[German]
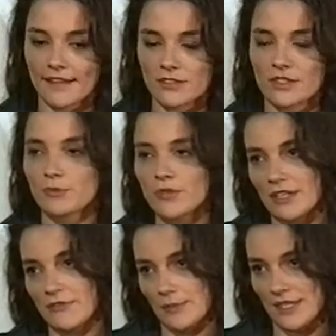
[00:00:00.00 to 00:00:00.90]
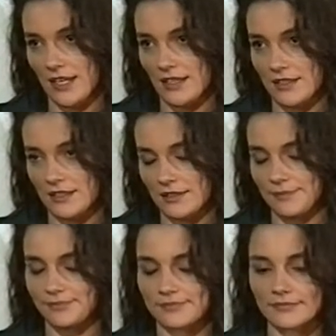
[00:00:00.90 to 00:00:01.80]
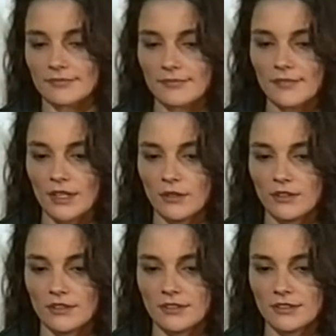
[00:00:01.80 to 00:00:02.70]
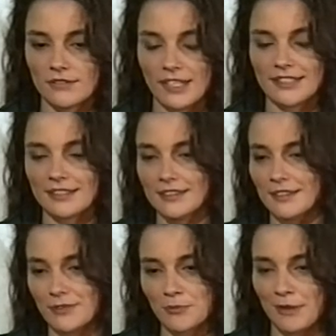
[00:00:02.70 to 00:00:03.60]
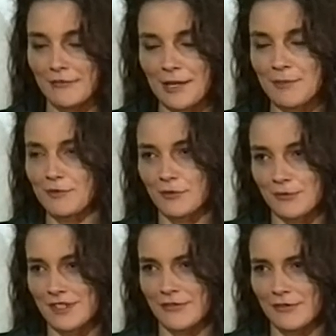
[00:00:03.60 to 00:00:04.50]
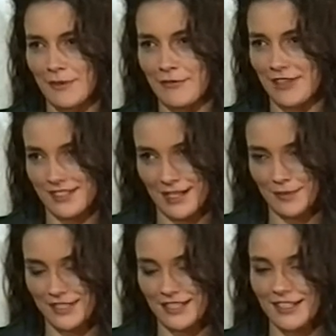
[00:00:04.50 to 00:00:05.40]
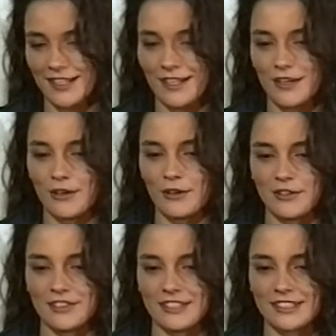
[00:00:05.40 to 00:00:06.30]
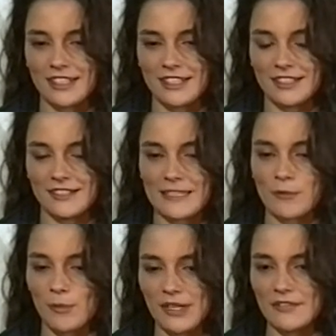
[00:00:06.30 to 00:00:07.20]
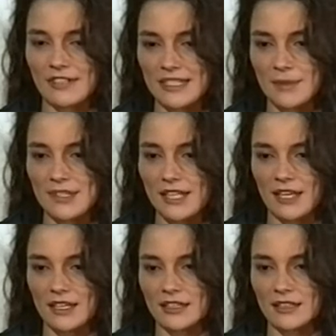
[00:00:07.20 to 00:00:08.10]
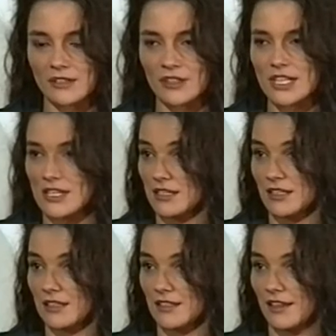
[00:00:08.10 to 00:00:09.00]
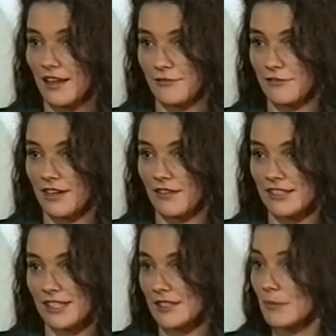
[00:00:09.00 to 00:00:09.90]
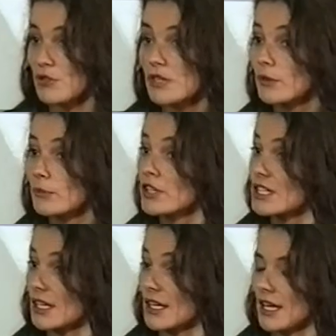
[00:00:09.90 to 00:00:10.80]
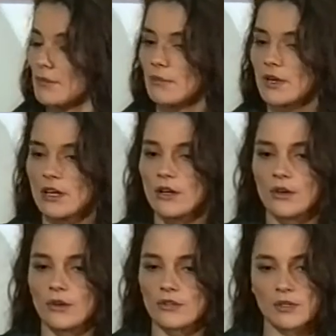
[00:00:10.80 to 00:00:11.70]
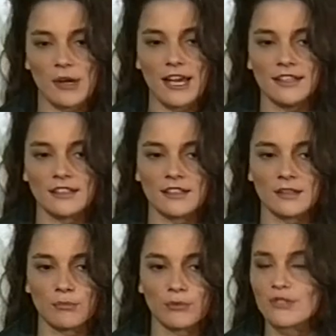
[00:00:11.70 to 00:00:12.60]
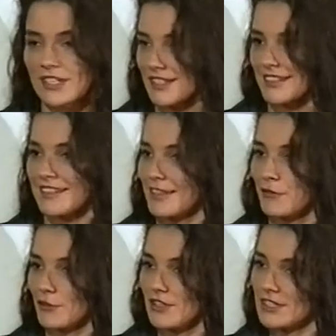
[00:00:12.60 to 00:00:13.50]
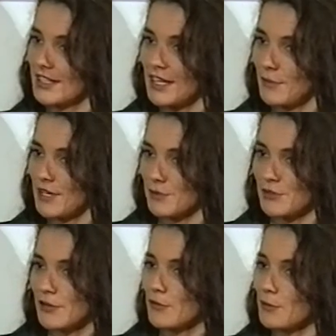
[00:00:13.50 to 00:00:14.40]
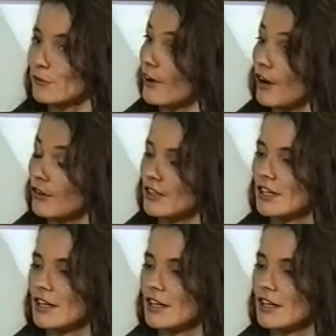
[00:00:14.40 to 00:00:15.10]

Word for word: Es sollte Musikfilm sein. Und weil ich ein super Fan bin von Musikfilmen einfach selbst. Und äh, ich habe mir überlegt, was gibt es da noch nicht? Einfach. Was hat es im Musikfilm noch nicht gegeben? Und zum einen, Blue Sisters hat es einfach noch nicht gegeben, also Musikfilm mit Frauen.